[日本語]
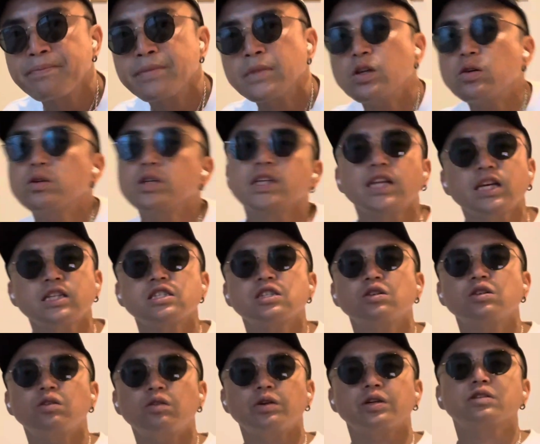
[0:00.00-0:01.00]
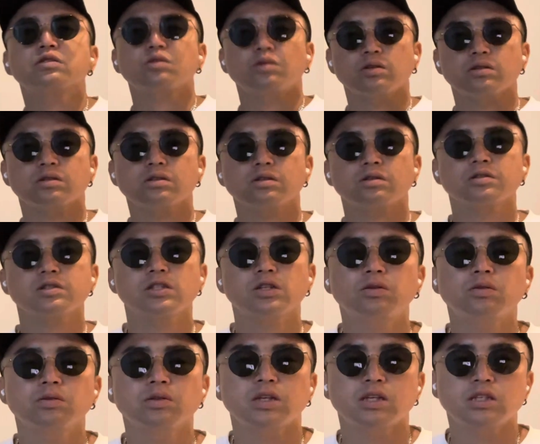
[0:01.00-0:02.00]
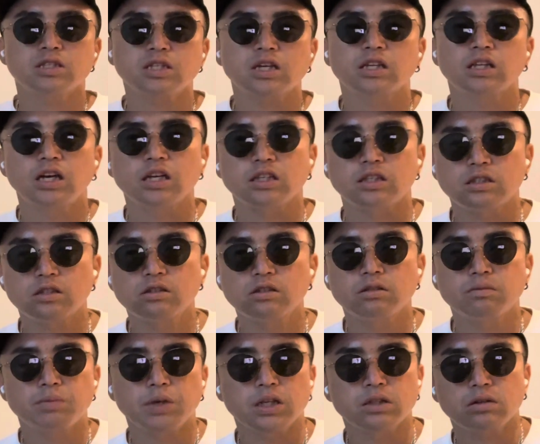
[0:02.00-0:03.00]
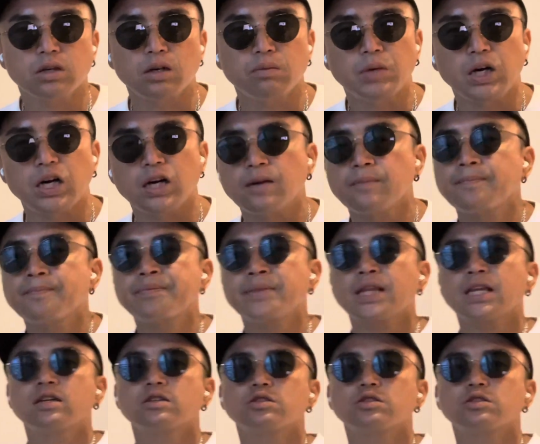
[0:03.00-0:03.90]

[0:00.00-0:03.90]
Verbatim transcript: 特にね地方行くとその地方でしかないスーパーとかまあ